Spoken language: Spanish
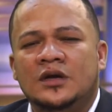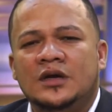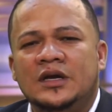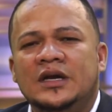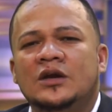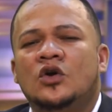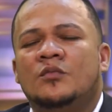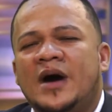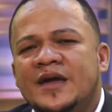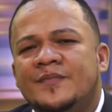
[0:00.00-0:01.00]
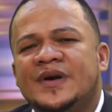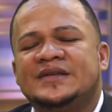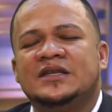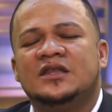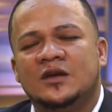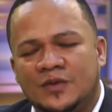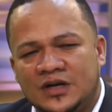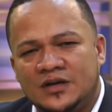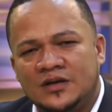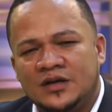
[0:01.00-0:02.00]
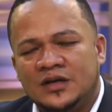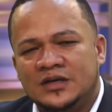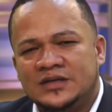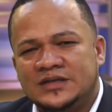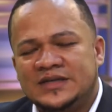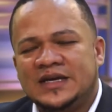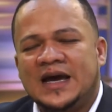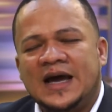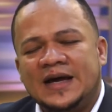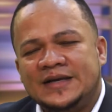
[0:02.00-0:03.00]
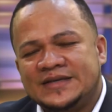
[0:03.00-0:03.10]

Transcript: y lo más imprescindible se ha,